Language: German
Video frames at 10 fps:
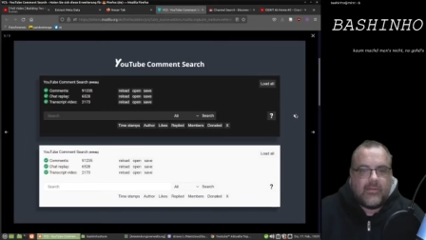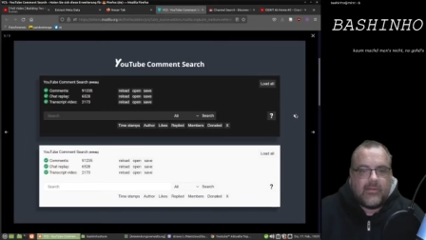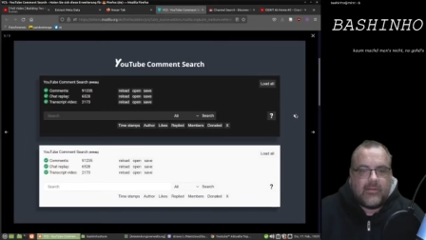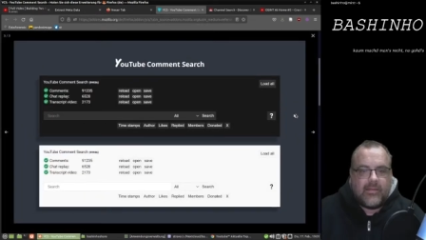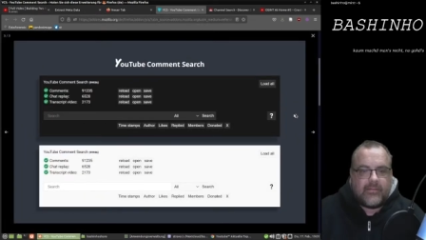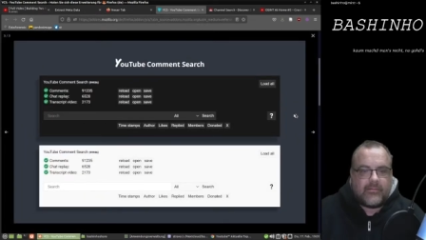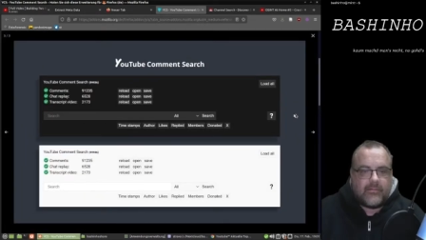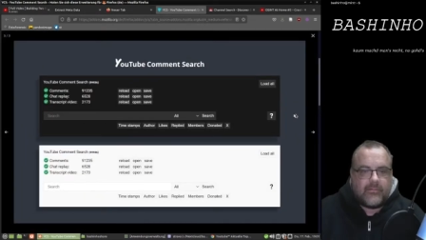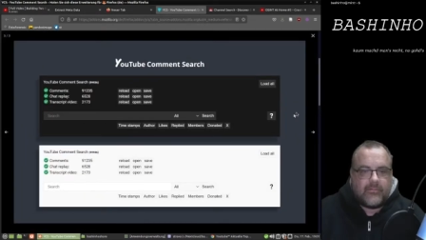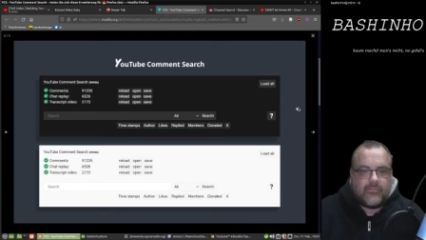leichter
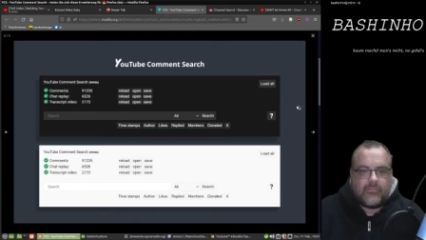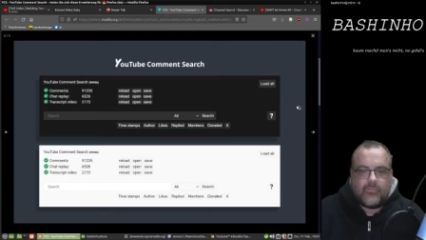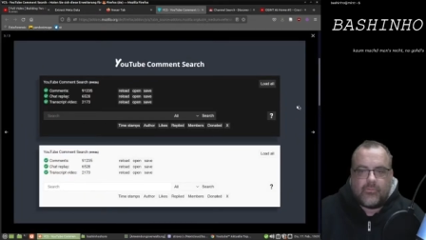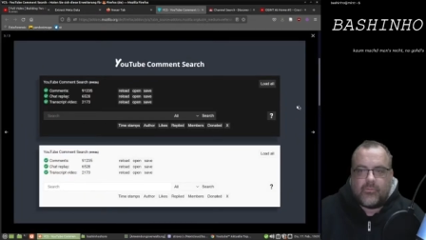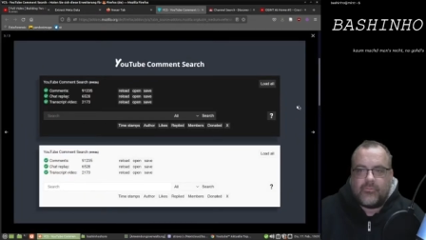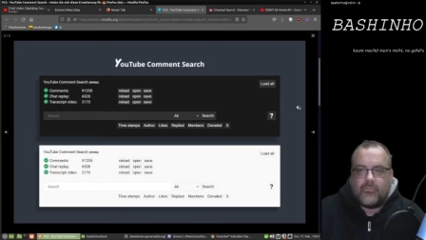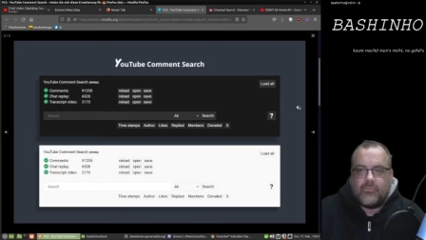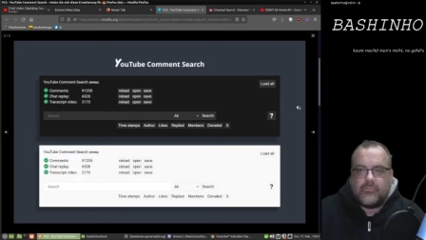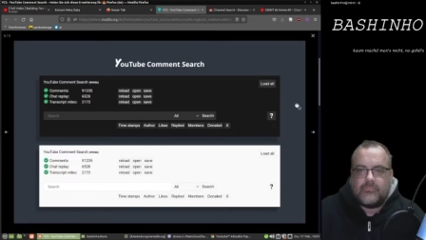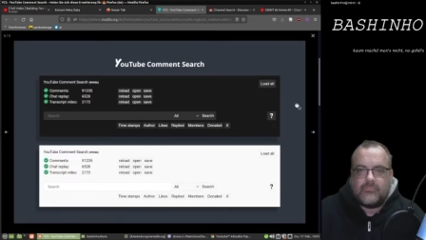zu
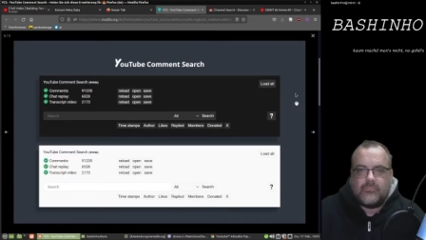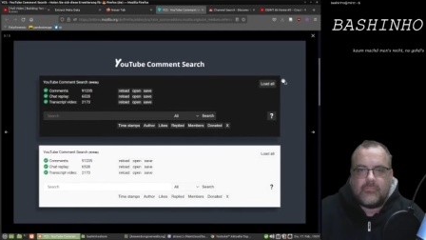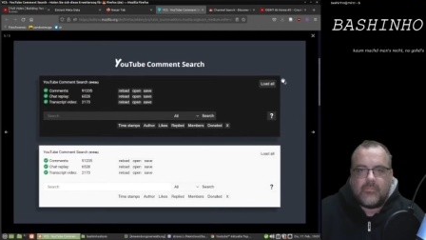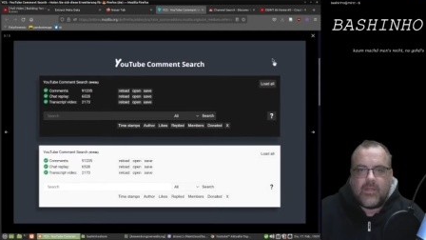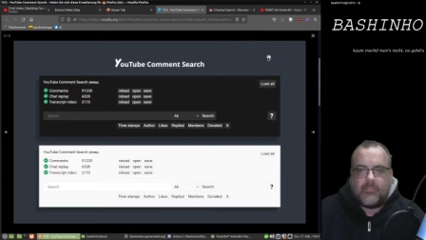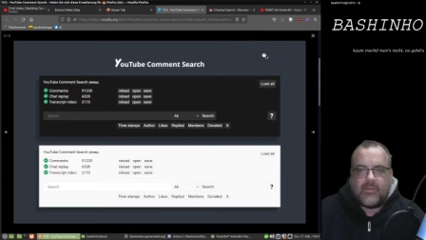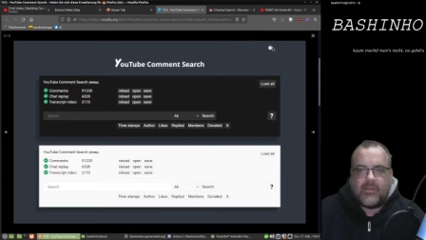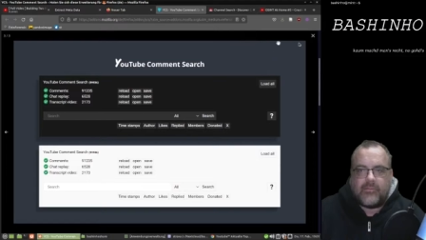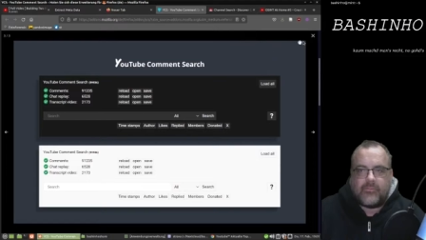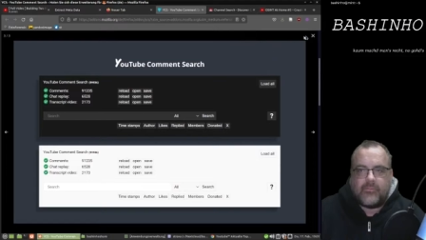durchsuchen. Kann man
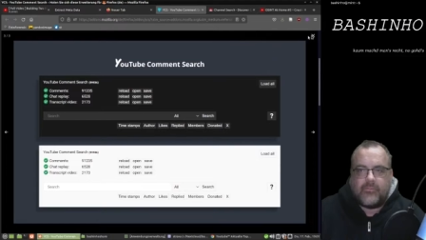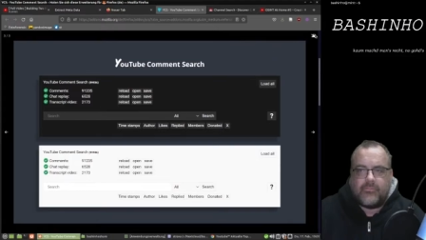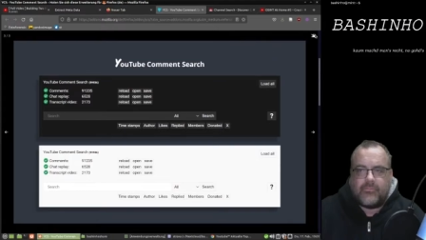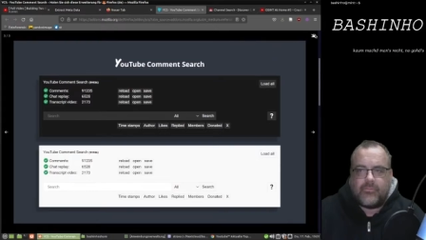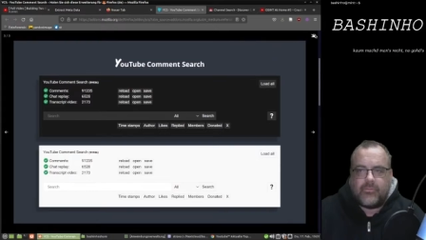also für